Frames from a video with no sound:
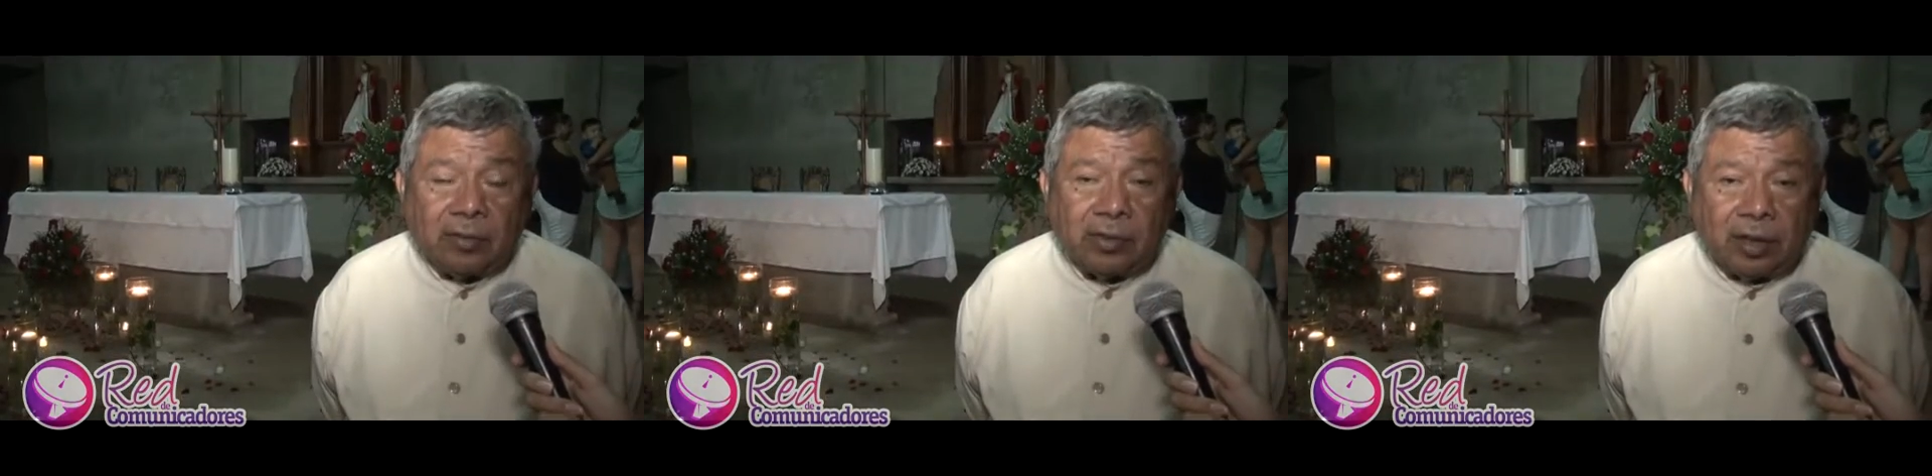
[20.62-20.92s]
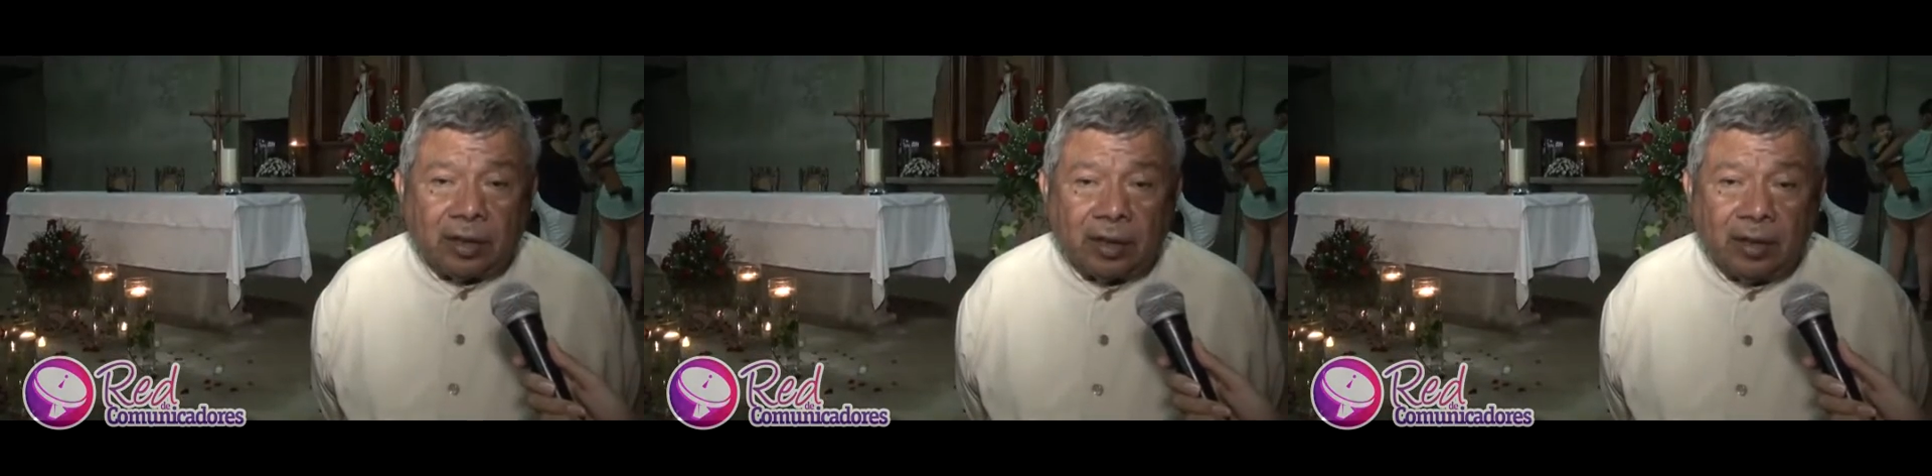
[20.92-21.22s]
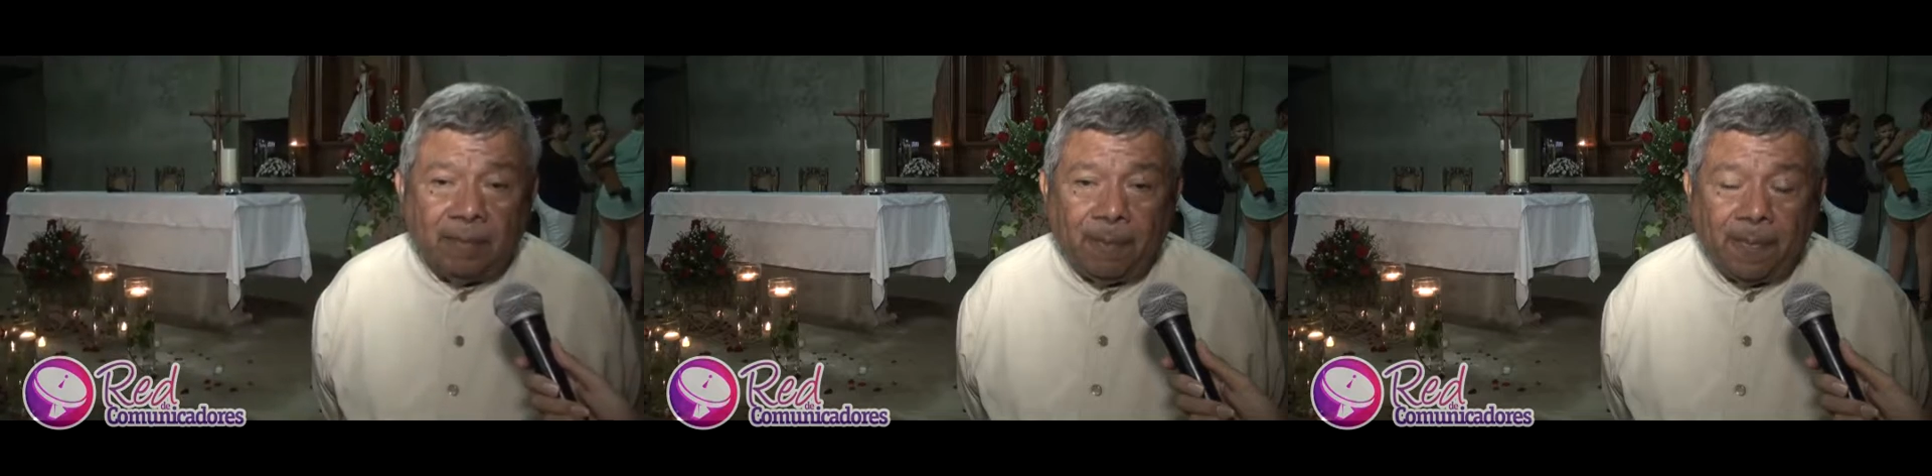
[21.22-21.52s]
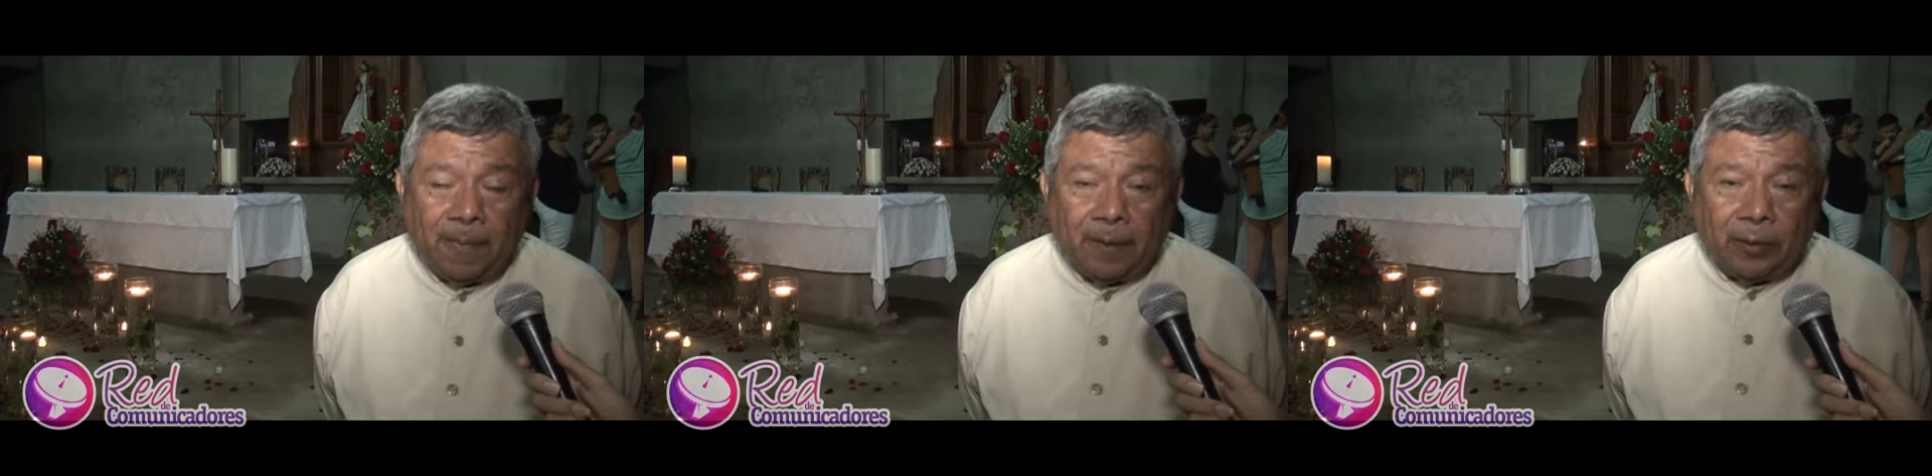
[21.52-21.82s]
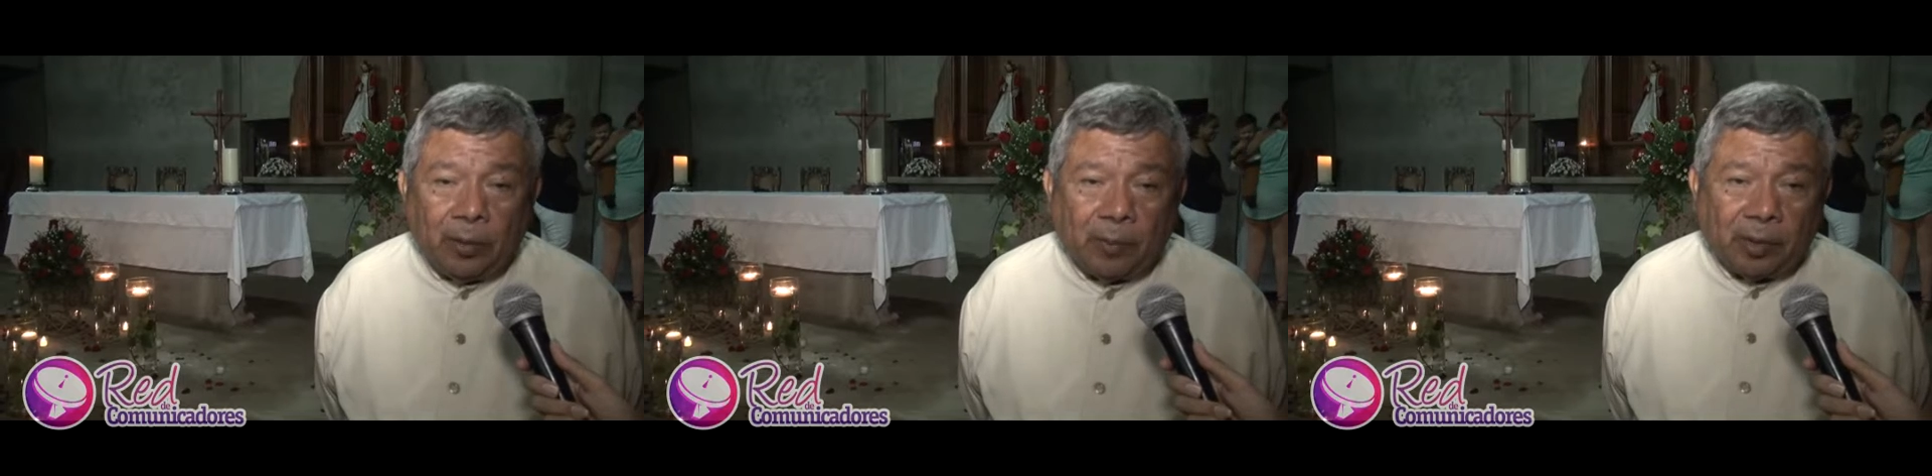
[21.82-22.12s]
consiste,
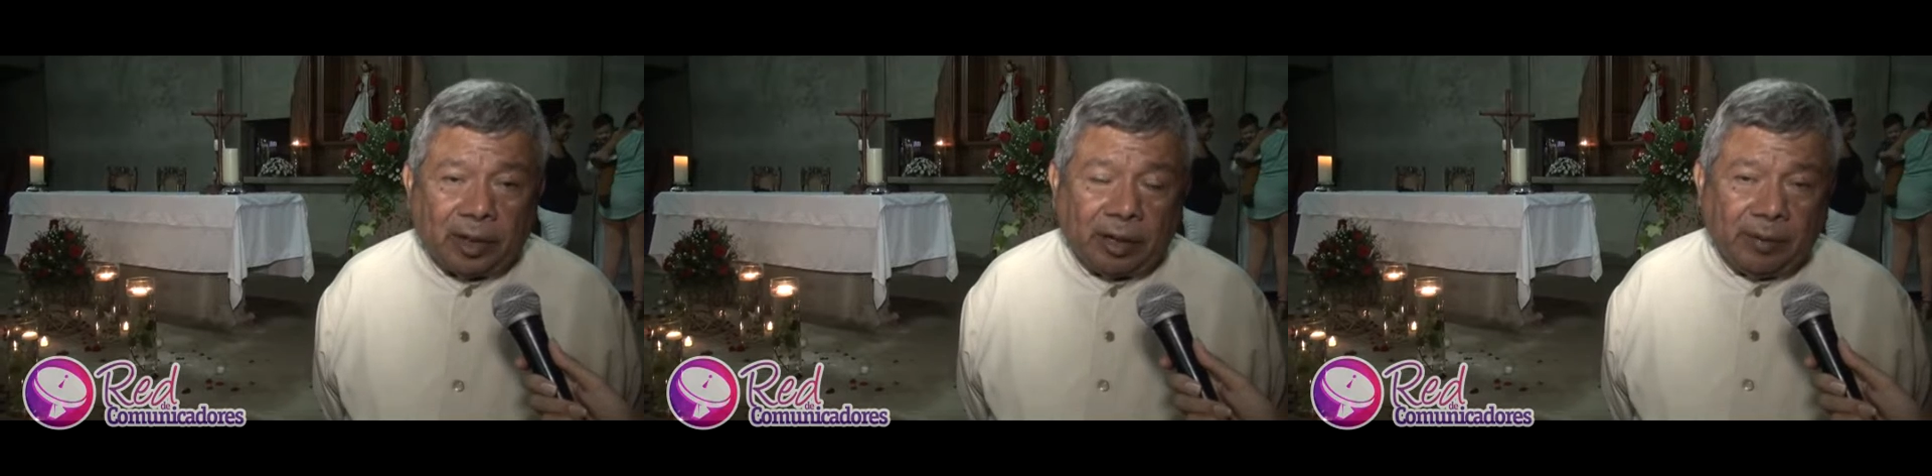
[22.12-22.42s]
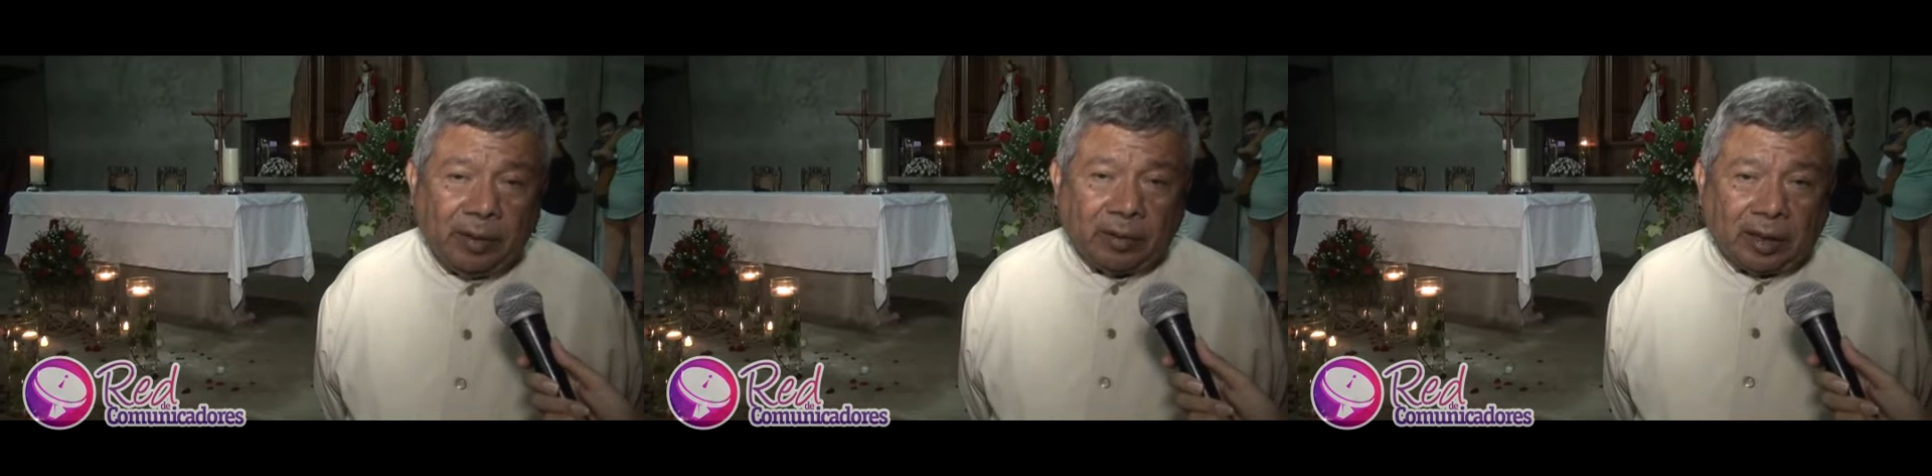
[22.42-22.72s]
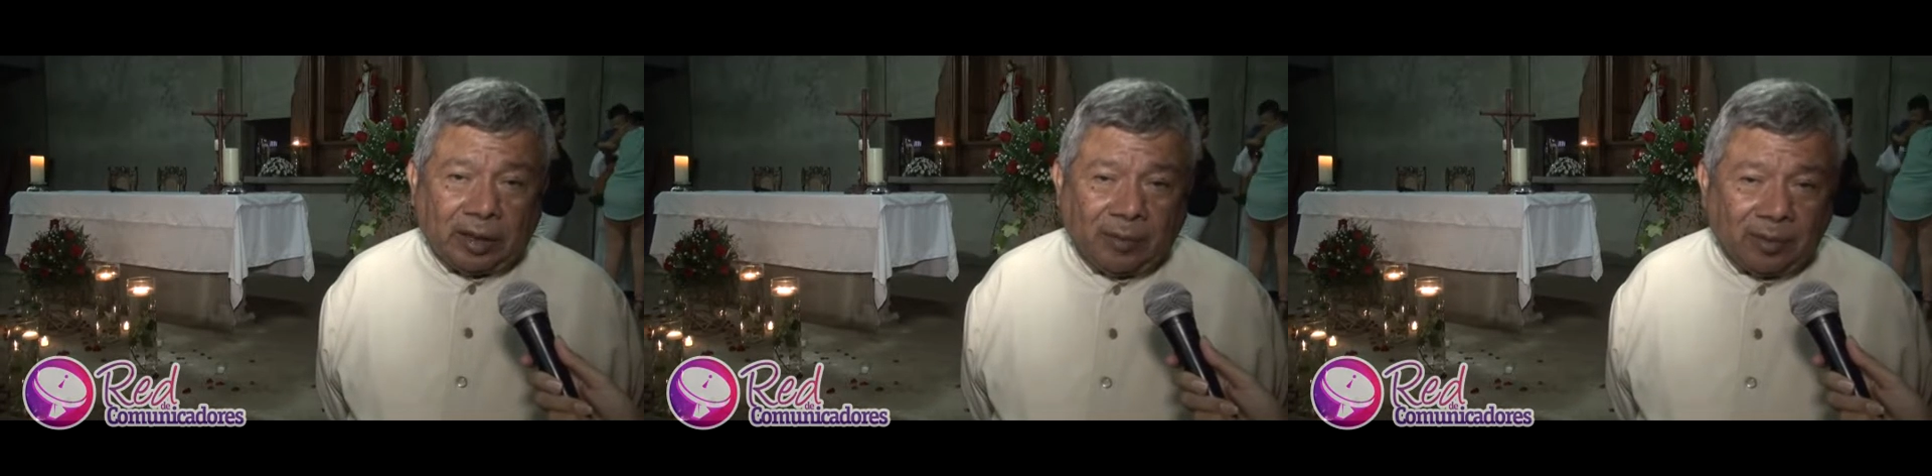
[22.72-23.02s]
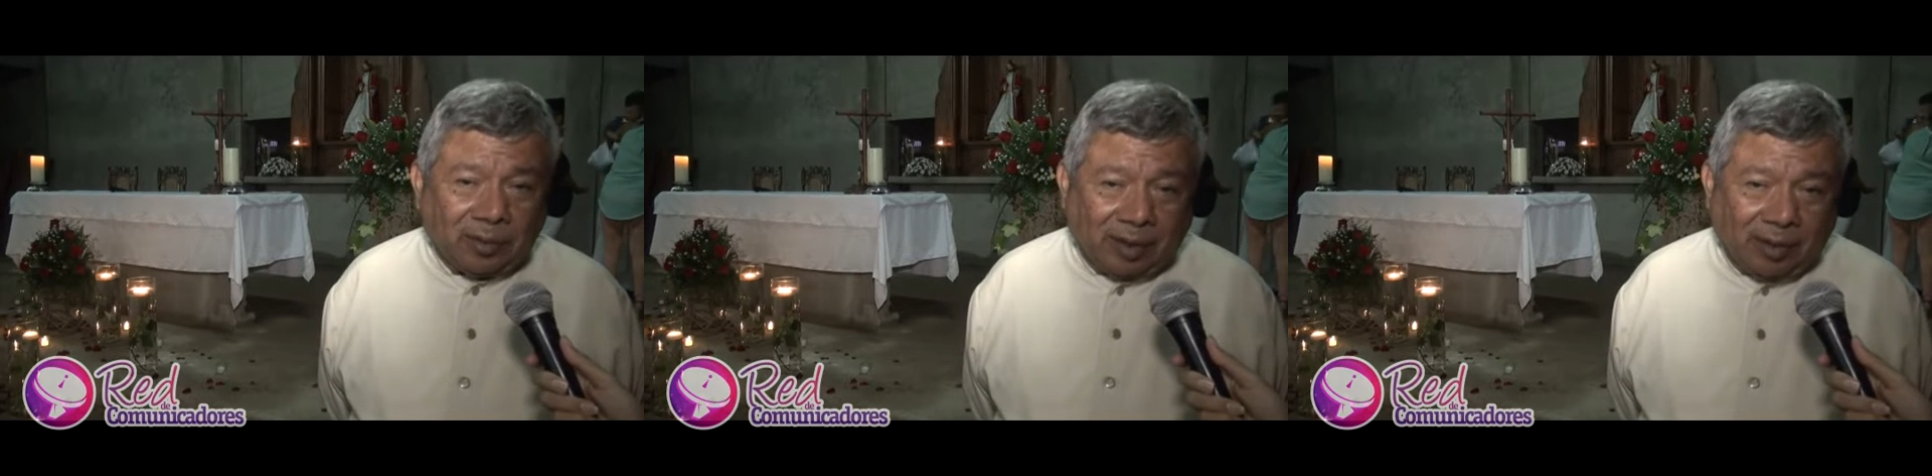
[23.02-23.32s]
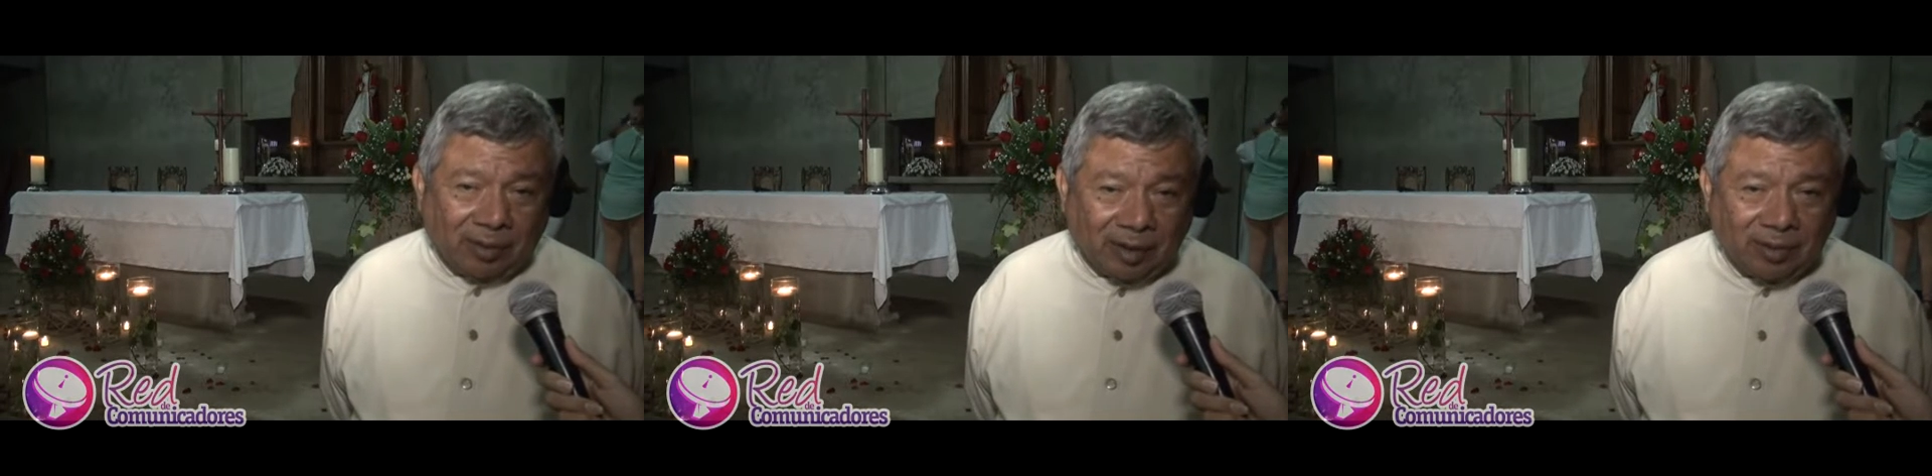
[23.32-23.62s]
no porque ha habido terremoto,
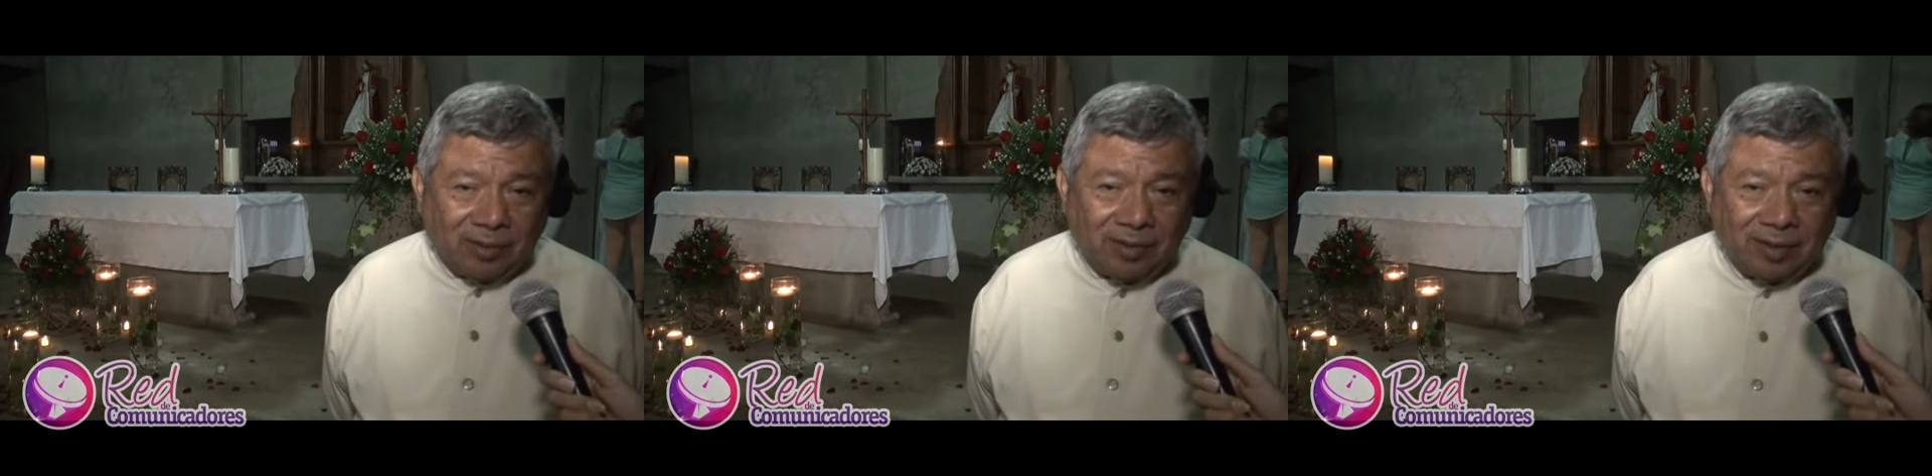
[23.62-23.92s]
claro que no,